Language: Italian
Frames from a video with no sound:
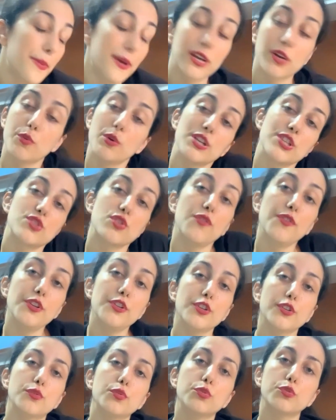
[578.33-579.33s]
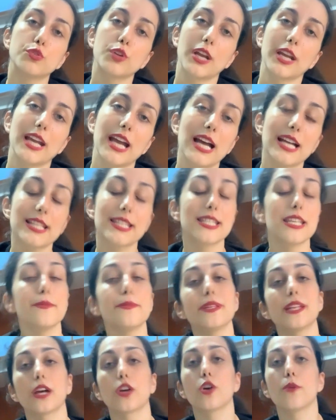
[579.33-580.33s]
questo video è tutto ragazzi,
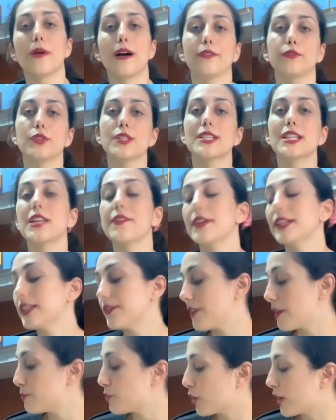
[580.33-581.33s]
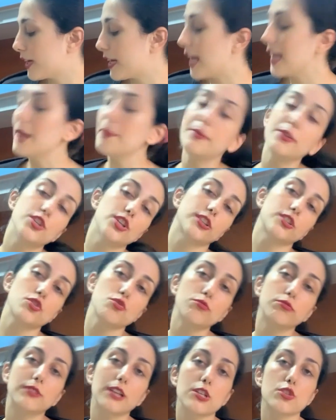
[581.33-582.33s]
mi raccomando iscrivetevi al mio canale, pigiate
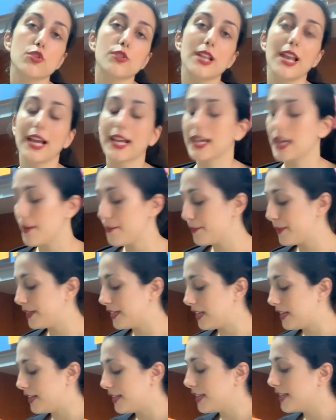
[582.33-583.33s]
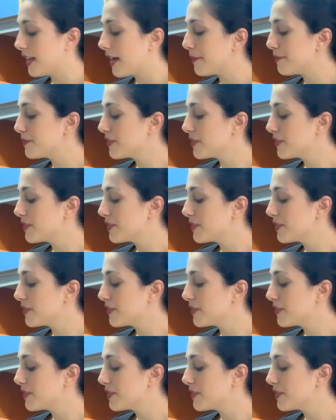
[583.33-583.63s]
sul tasto della campanellina,